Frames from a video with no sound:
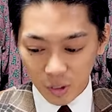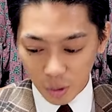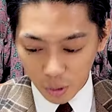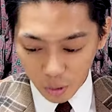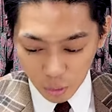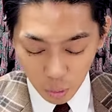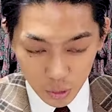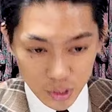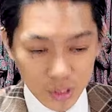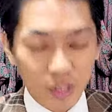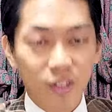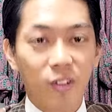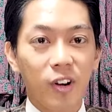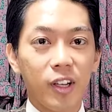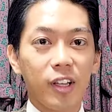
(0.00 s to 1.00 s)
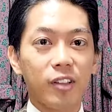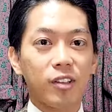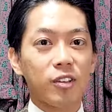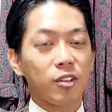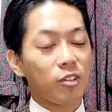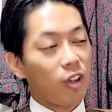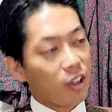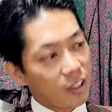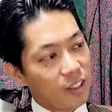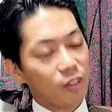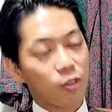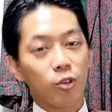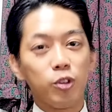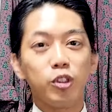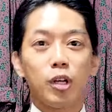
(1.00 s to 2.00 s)
英語力落ちてたわけないな
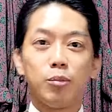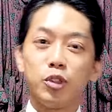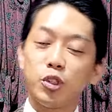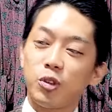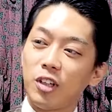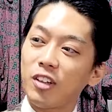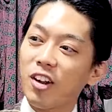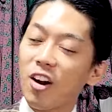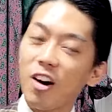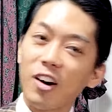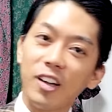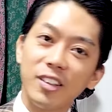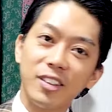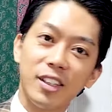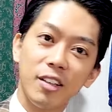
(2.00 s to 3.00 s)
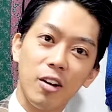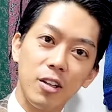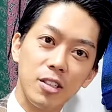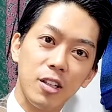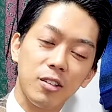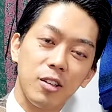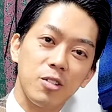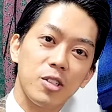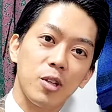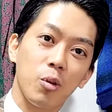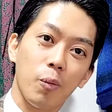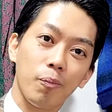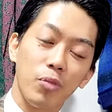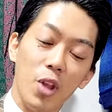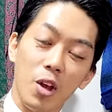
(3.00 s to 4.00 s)
というか、むしろなんなら上がってるはずだったんですけど、